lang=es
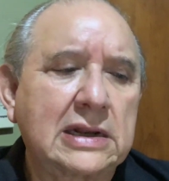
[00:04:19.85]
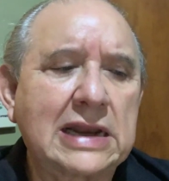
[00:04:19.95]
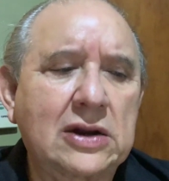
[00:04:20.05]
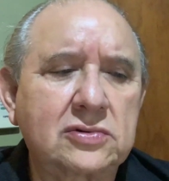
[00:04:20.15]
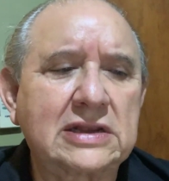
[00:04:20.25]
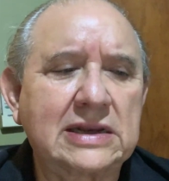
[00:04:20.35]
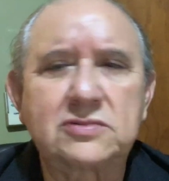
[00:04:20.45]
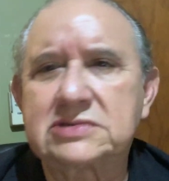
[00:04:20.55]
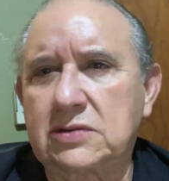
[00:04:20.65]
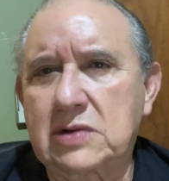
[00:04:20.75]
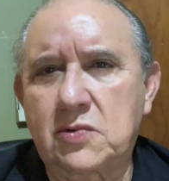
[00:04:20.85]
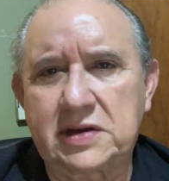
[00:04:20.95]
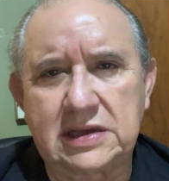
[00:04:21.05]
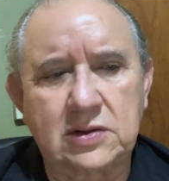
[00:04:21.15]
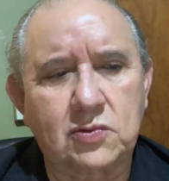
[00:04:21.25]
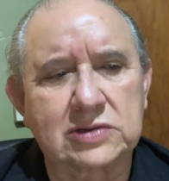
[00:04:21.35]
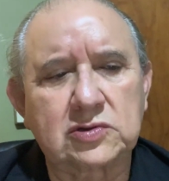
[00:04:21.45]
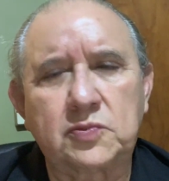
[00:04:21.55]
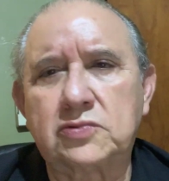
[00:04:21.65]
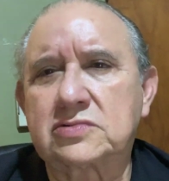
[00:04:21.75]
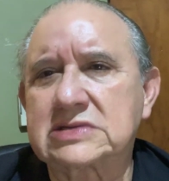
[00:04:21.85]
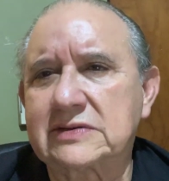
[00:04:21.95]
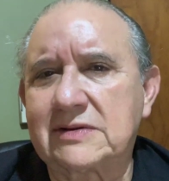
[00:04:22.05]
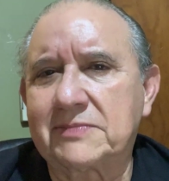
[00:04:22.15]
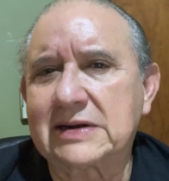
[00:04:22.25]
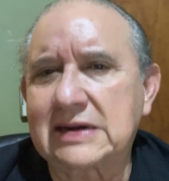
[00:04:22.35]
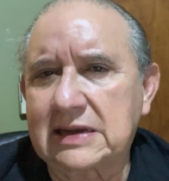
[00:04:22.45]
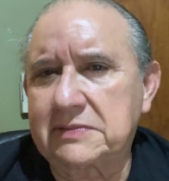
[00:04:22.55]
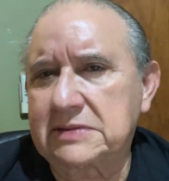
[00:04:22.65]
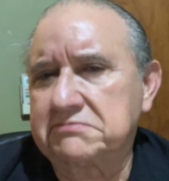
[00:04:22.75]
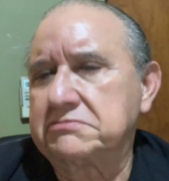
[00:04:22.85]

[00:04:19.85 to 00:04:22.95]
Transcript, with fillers: Claro, tenemos de nuevo aquí cuatro puntos que van para arriba.